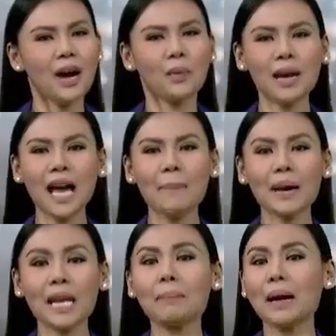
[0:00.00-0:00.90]
Wala pa ring
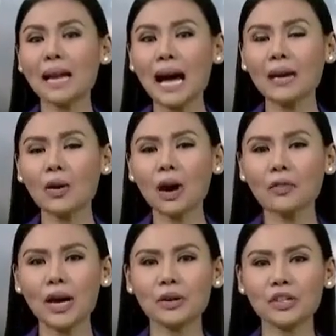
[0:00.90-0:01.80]
panalo ang
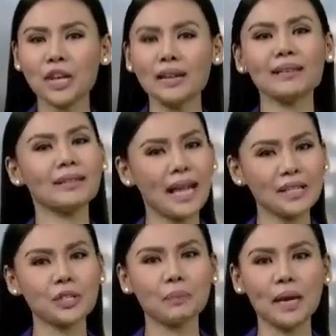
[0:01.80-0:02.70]
Rain or Shine Elasto
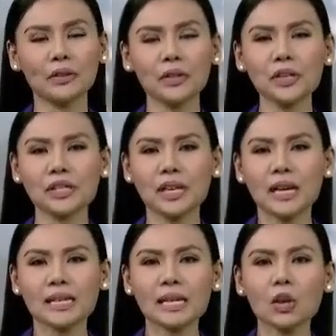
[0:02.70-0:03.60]
Painters
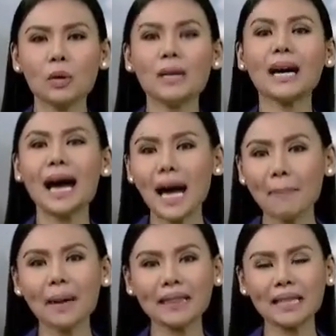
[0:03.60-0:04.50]
sa loob ng
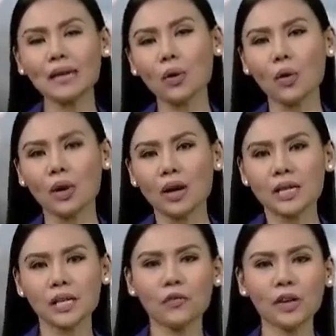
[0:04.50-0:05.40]
apat na laro sa
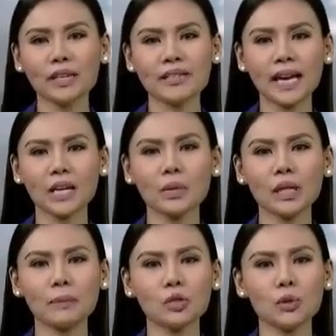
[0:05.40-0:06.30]
42nd William
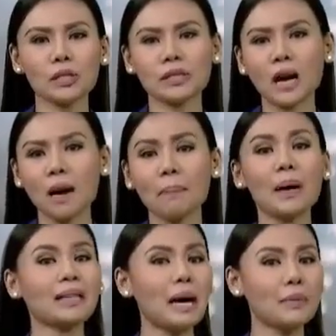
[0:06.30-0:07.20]
Jones Cup
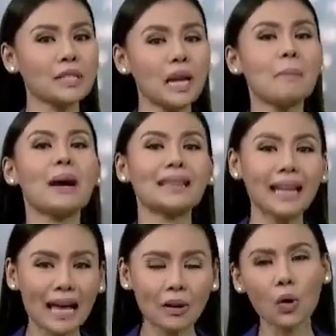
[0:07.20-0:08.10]
matapos silang
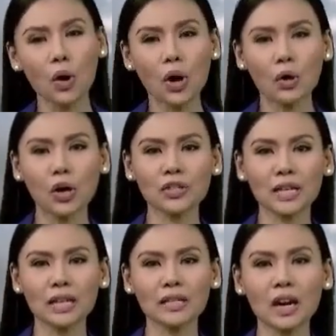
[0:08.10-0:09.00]
matalo kontra
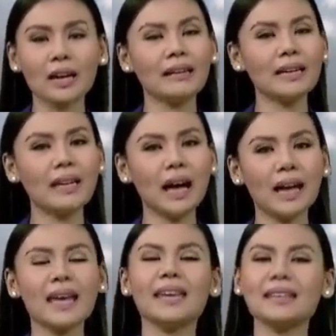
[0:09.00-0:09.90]
Qatar kanina
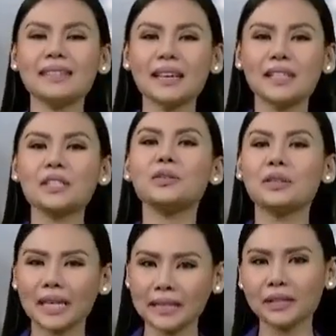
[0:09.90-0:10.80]
86 to
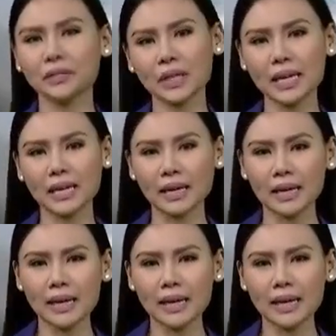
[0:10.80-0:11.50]
93.